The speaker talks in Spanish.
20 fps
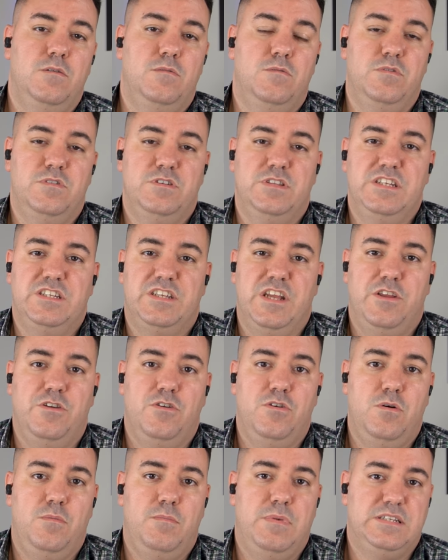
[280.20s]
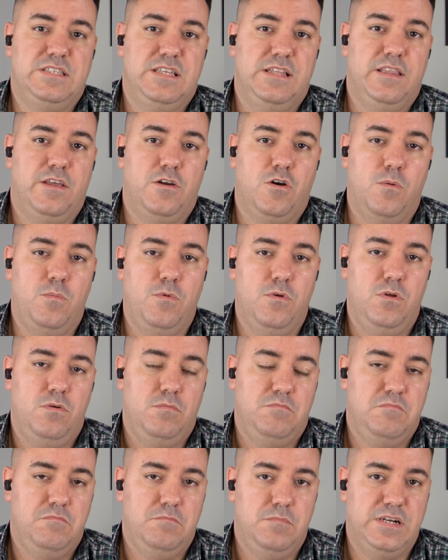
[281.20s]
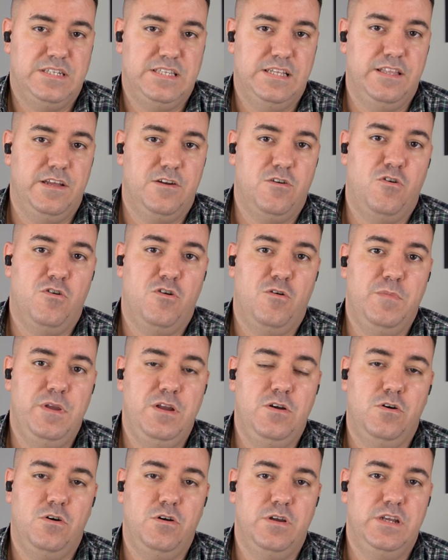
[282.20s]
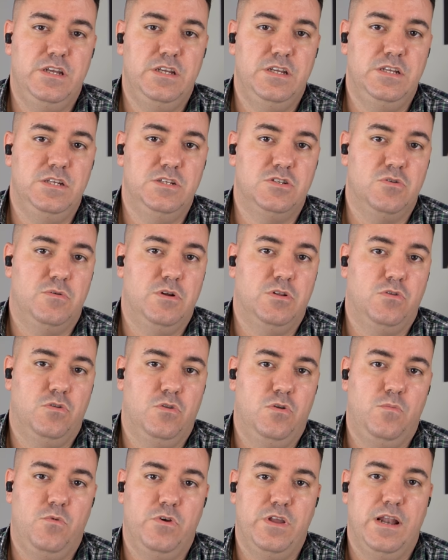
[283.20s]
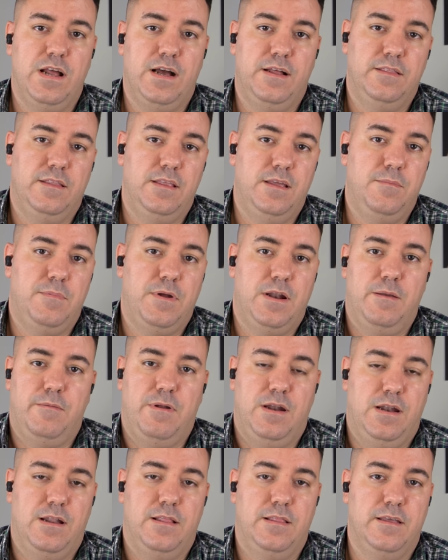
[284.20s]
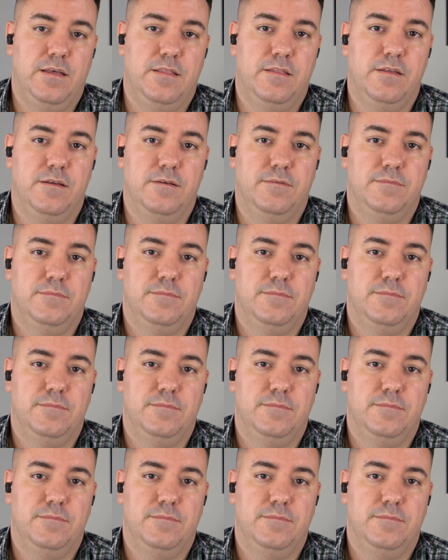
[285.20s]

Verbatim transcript: diseño bastante cómodo, bastante ergonómico y sobre todo muy elegante para llevar en el día a día.